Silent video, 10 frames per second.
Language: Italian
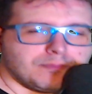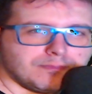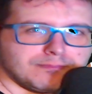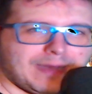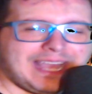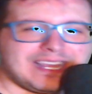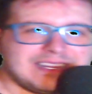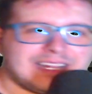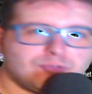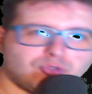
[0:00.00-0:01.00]
Mike
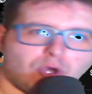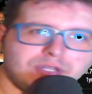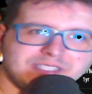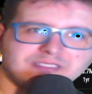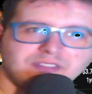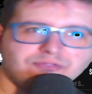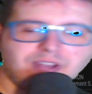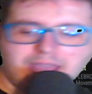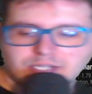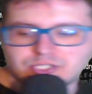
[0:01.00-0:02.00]
D'Antoni e Steve
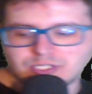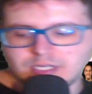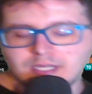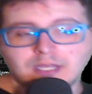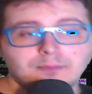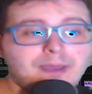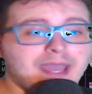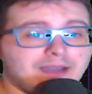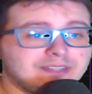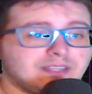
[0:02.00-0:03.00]
Nash. Beh,
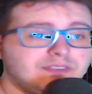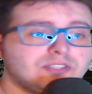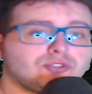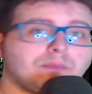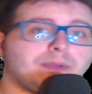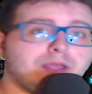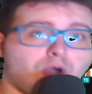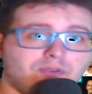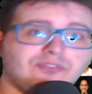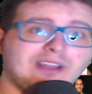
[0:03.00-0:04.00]
avete visto ai
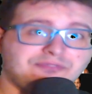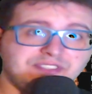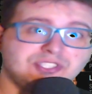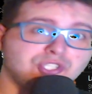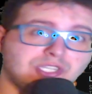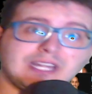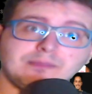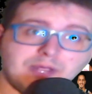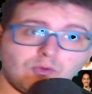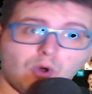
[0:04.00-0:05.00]
playoff la fisicità di
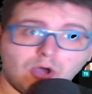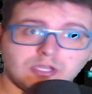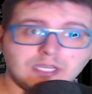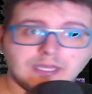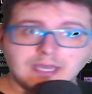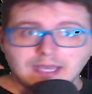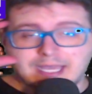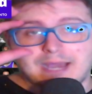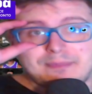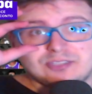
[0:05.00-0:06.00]
Milwaukee che
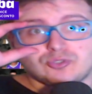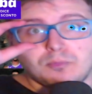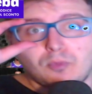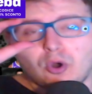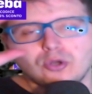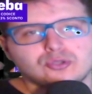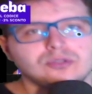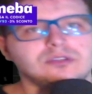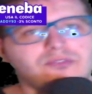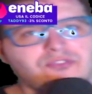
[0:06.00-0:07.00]
ha messo molto in
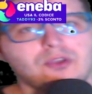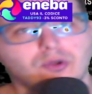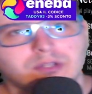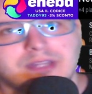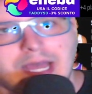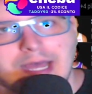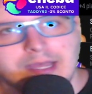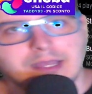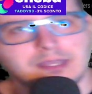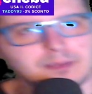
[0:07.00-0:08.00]
difficoltà
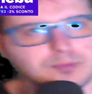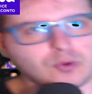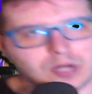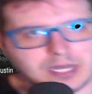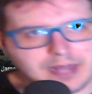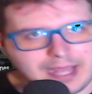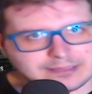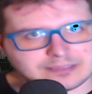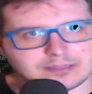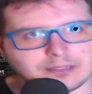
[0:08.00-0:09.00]
i Brooklyn
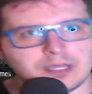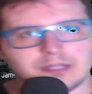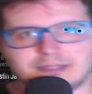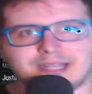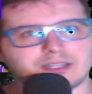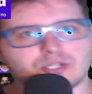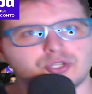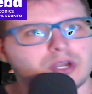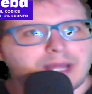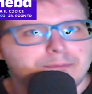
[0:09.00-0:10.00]
Nets. DeAndre
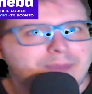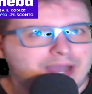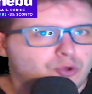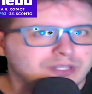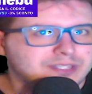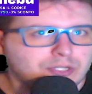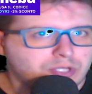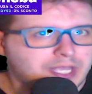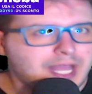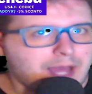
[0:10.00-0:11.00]
Jordan manco è entrato
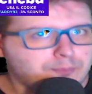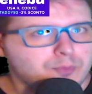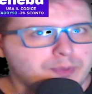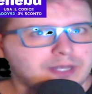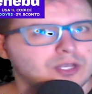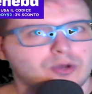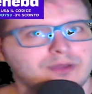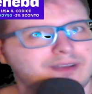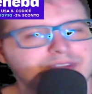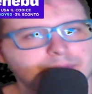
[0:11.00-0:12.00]
in campo per dire, non
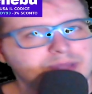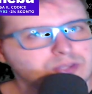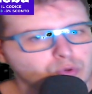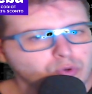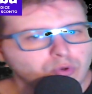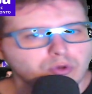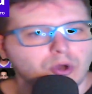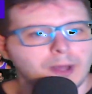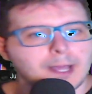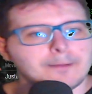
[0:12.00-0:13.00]
avevamo veramente un
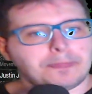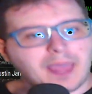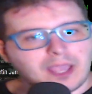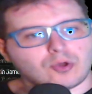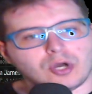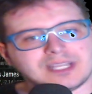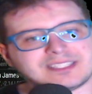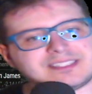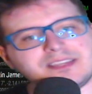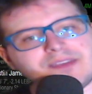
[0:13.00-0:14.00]
lungo. Ecco,
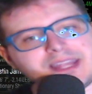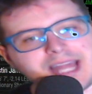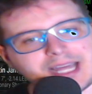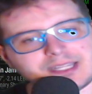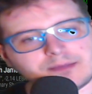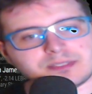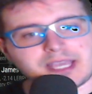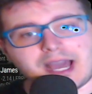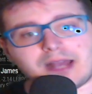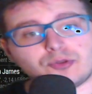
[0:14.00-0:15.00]
Steven Adams che
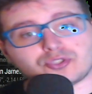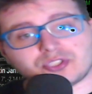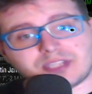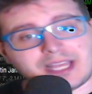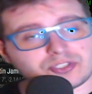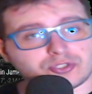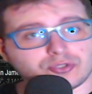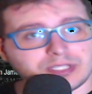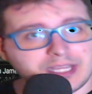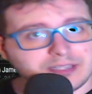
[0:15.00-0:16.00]
ha lo stesso
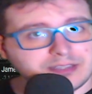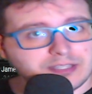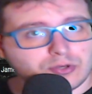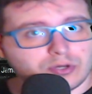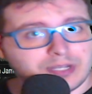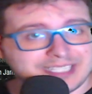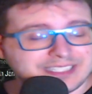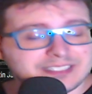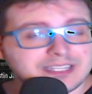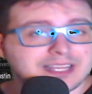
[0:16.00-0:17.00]
identico, la
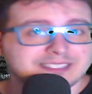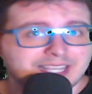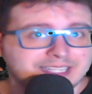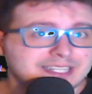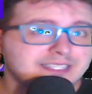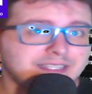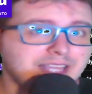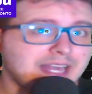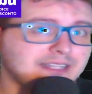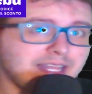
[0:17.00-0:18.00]
stessa identica scadenza di
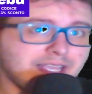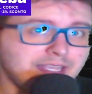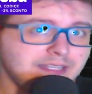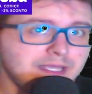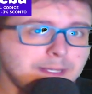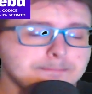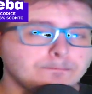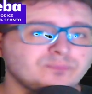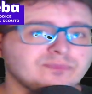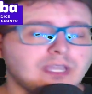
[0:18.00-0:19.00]
Arden e KD,
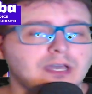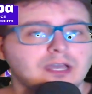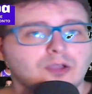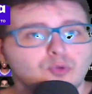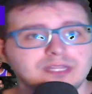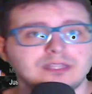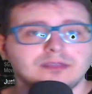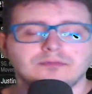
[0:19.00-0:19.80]
eh, quindi